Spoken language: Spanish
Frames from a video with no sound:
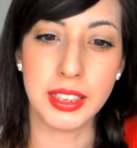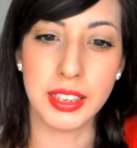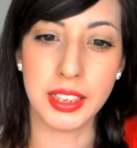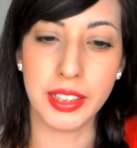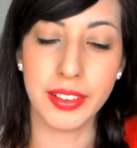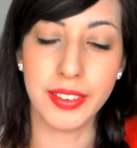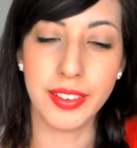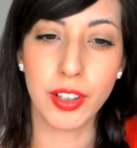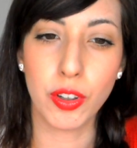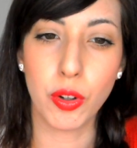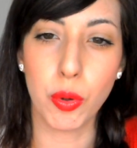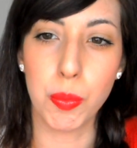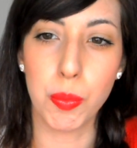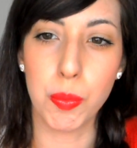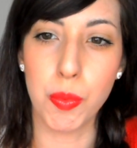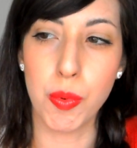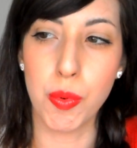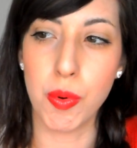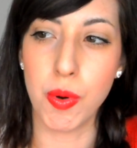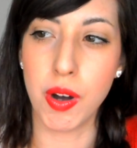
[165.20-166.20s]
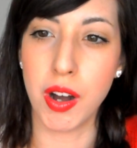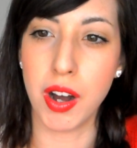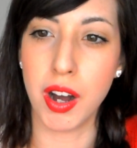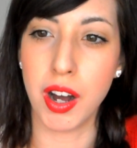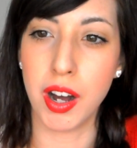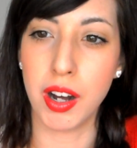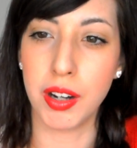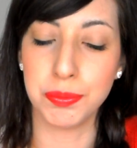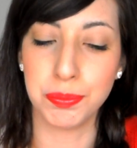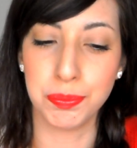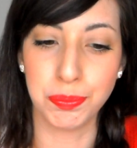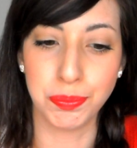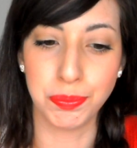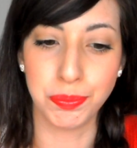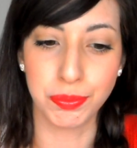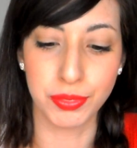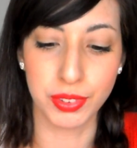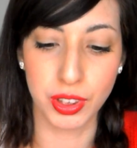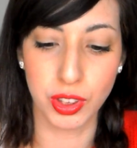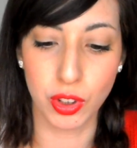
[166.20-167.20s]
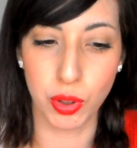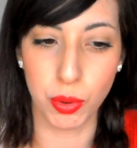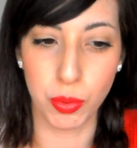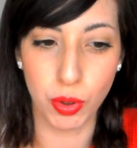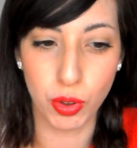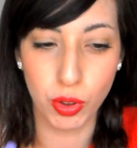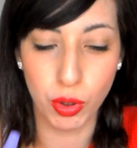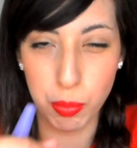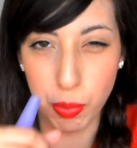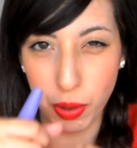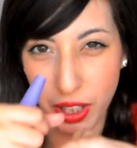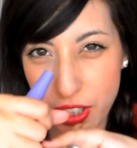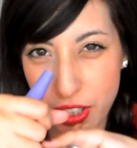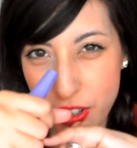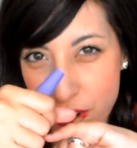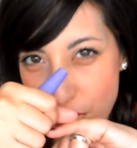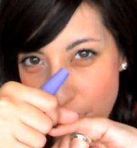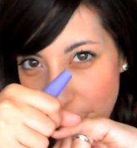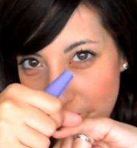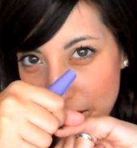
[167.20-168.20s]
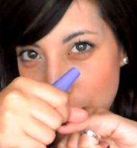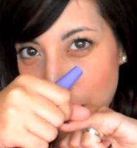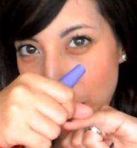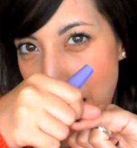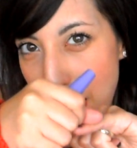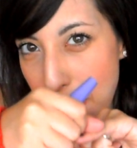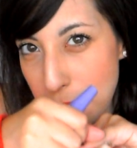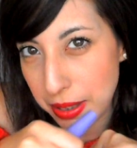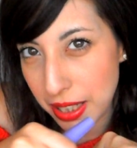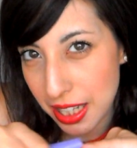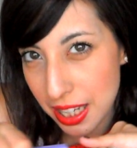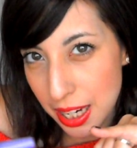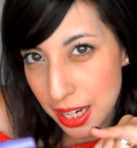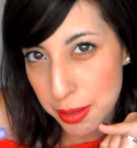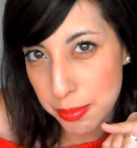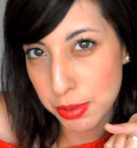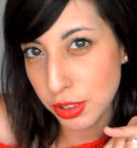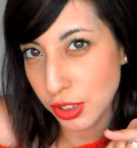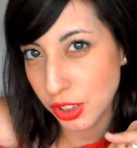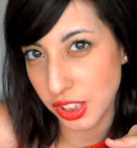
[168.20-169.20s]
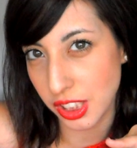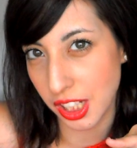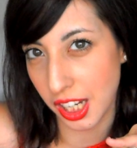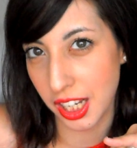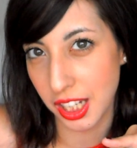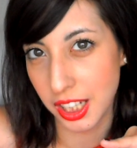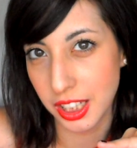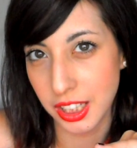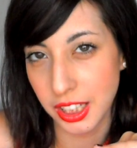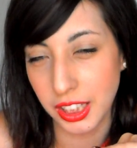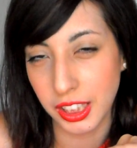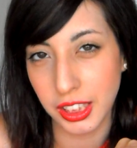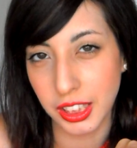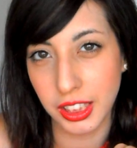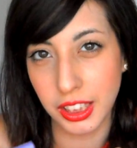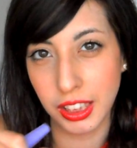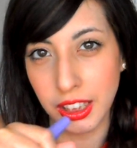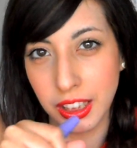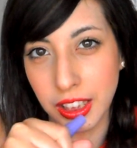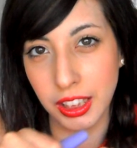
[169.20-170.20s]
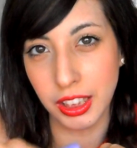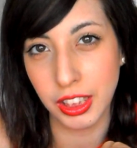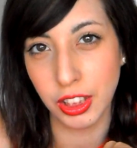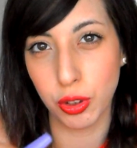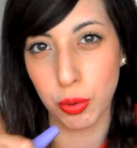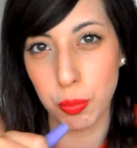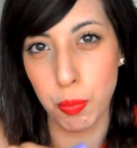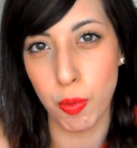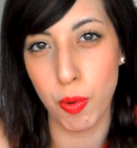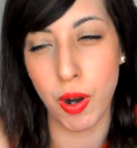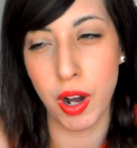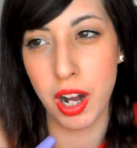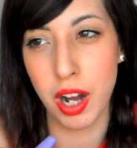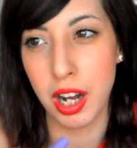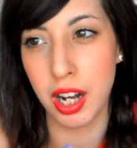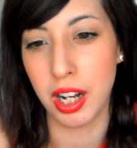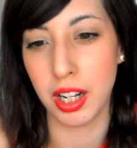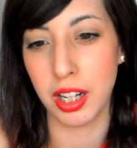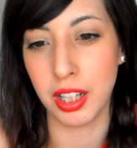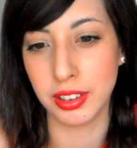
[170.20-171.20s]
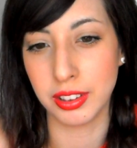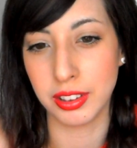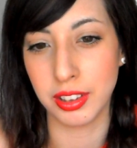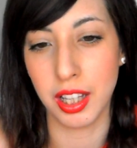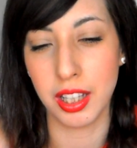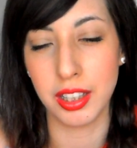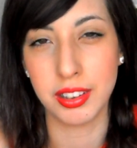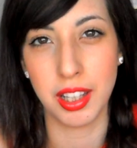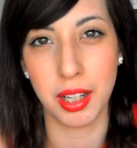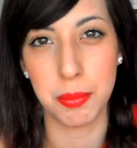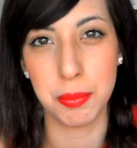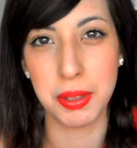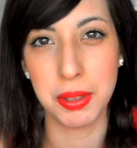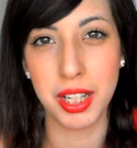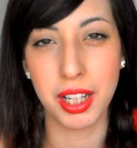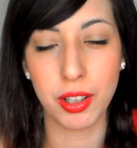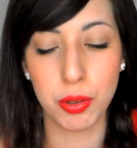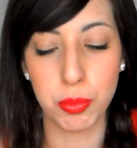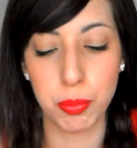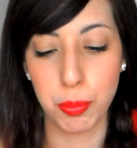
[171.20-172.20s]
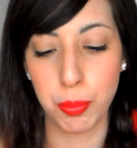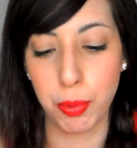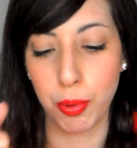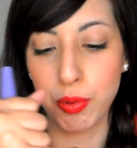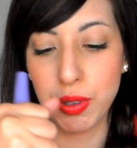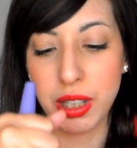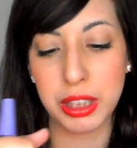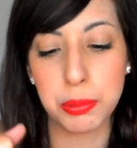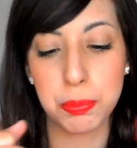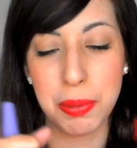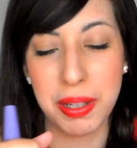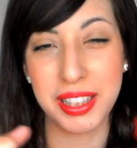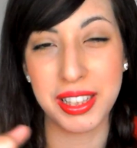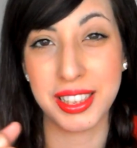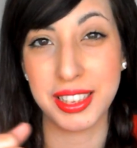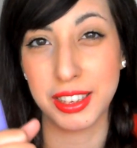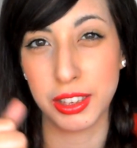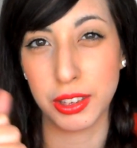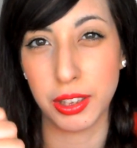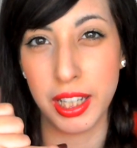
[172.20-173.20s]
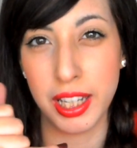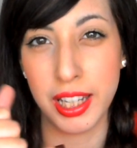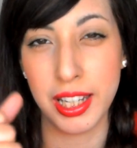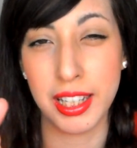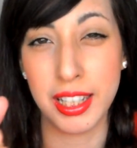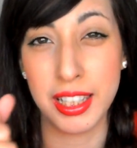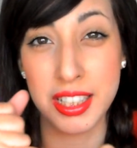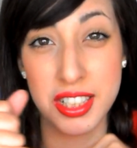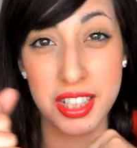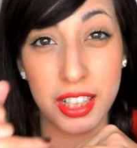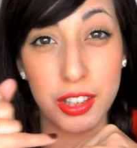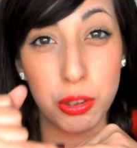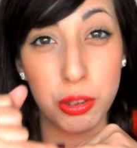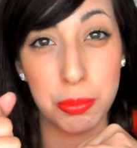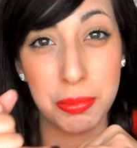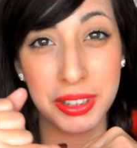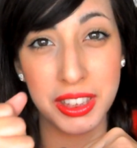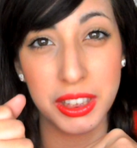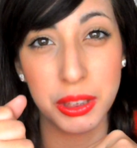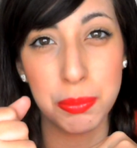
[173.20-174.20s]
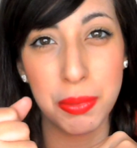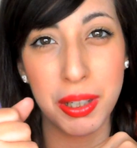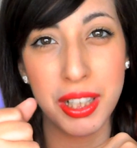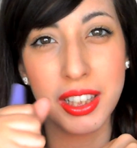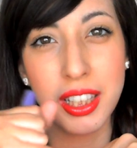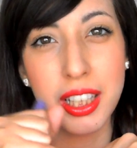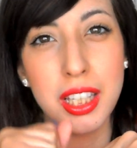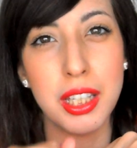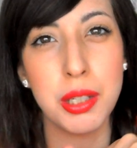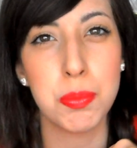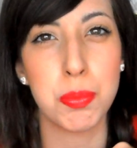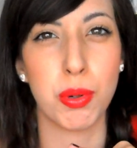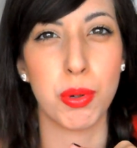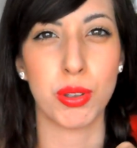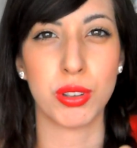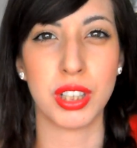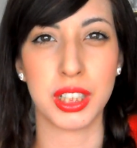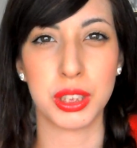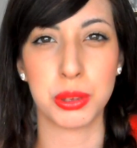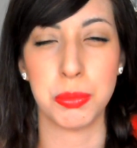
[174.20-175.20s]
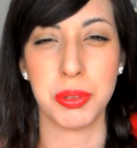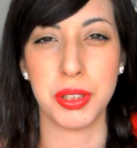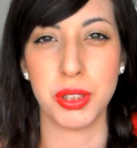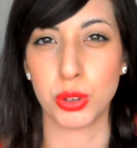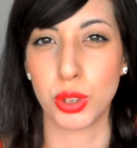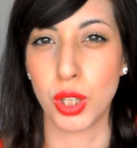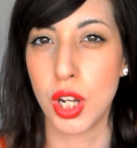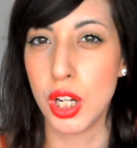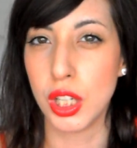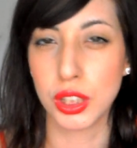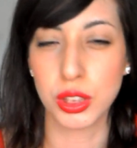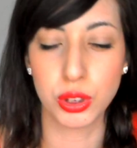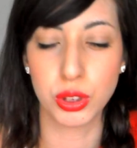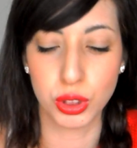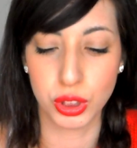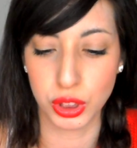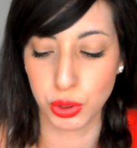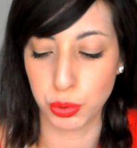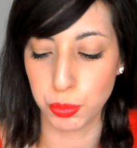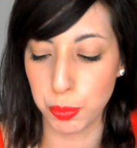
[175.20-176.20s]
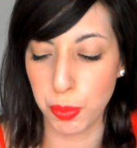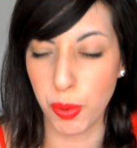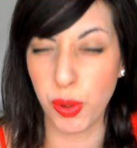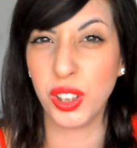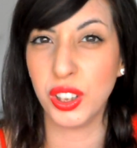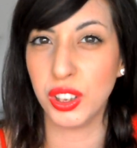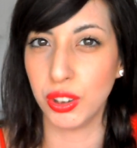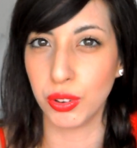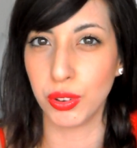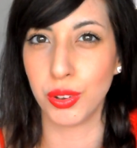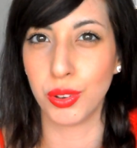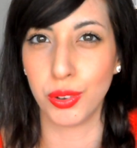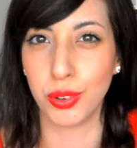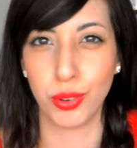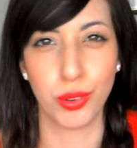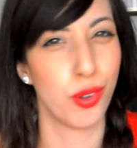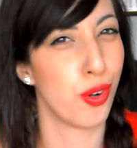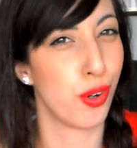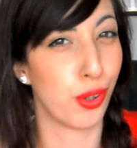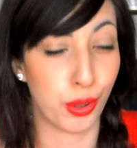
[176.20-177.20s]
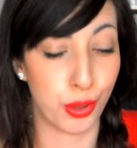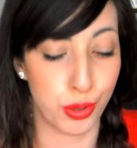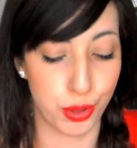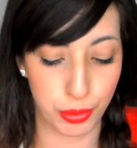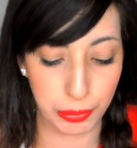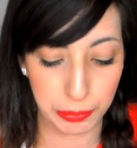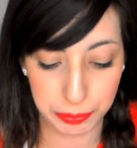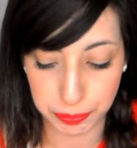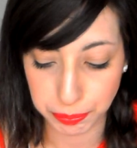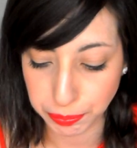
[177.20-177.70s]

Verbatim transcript: tiende como a, mm, como que no resbala bien la brocha y, como a, termina como por unas partes eh, echando más esmalte y por otras menos, no sé, es un poquito rollo.